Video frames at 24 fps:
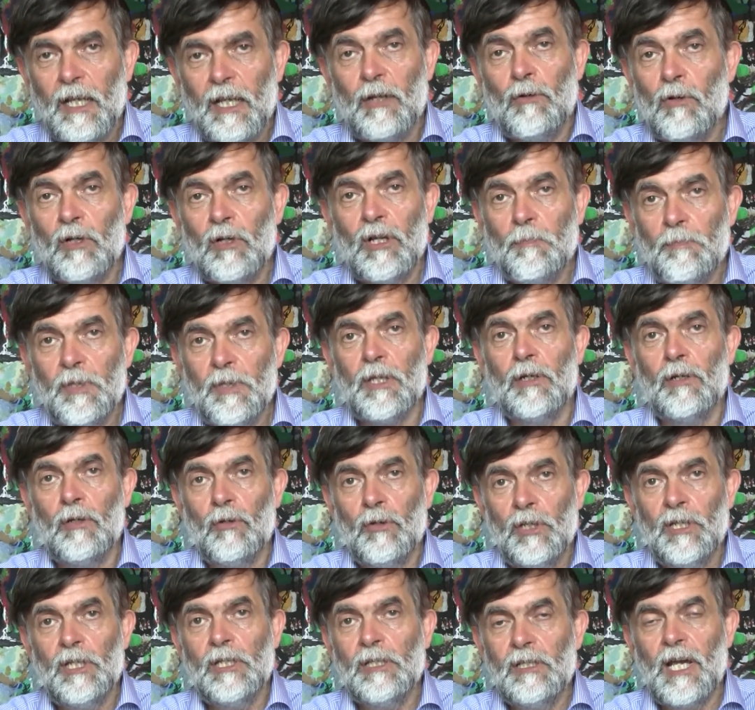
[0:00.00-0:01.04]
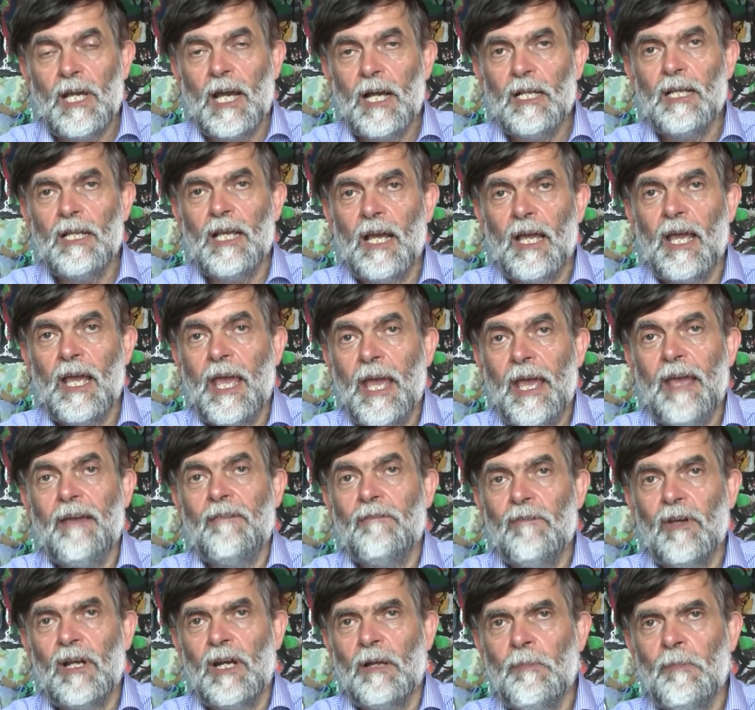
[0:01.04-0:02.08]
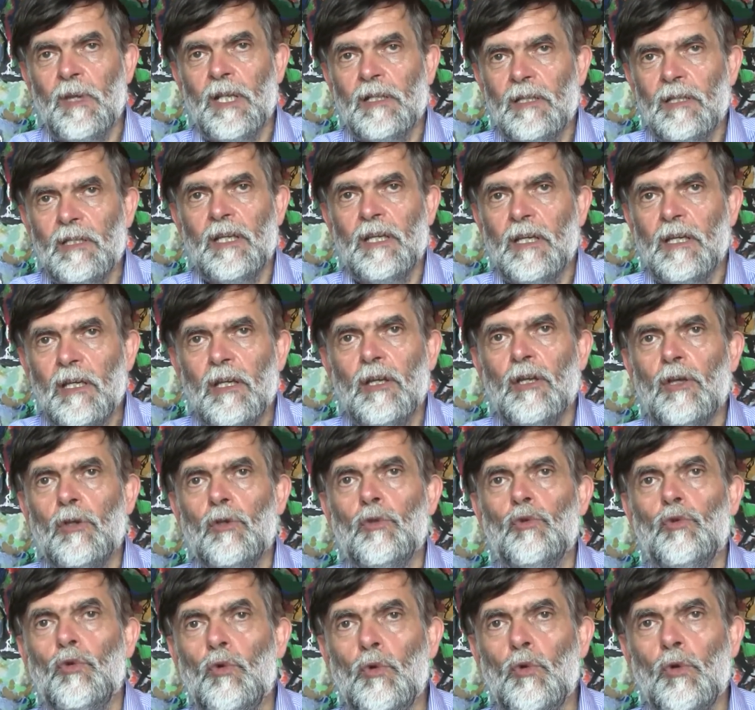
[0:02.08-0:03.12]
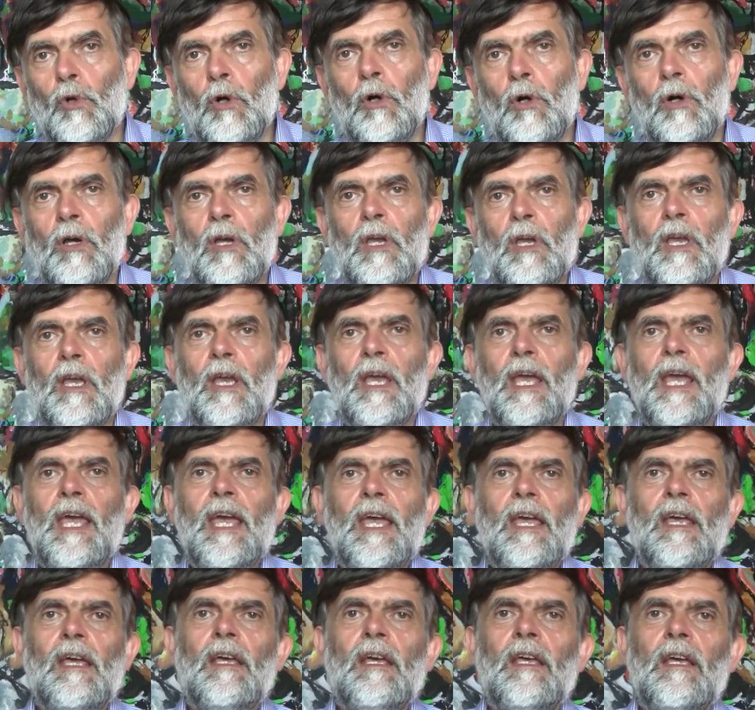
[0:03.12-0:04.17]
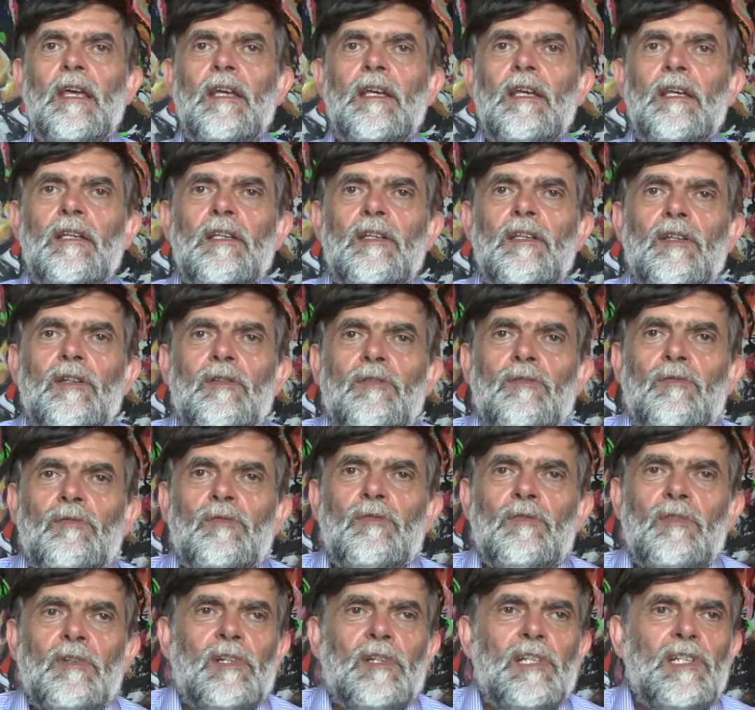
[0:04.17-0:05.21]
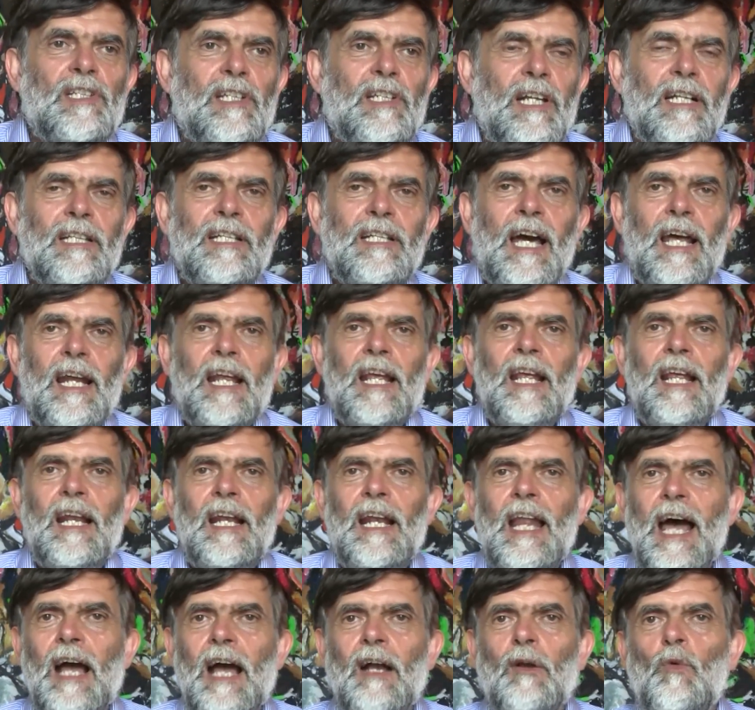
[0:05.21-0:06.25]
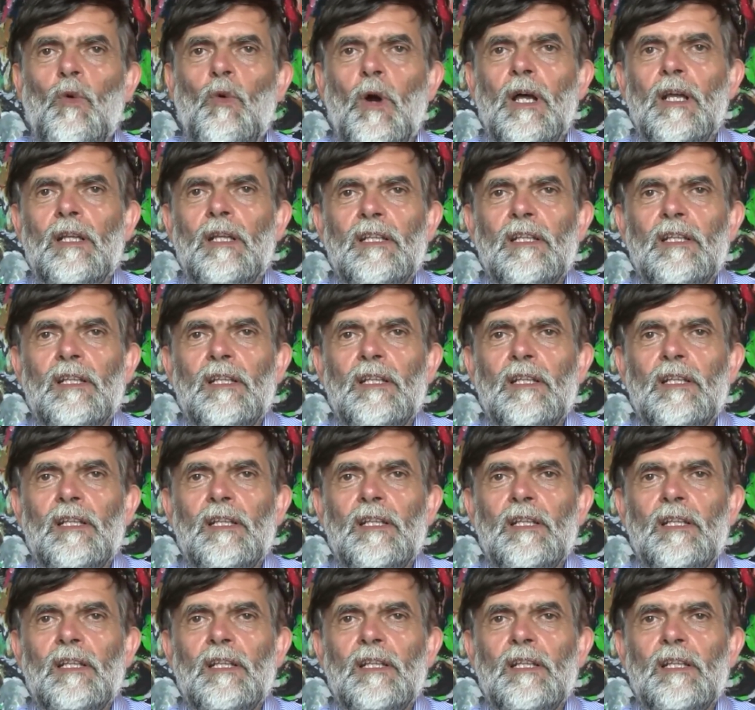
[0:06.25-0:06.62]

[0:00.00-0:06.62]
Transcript: che non capirlo in Italia è veramente duro e eh, riscaldare l'acqua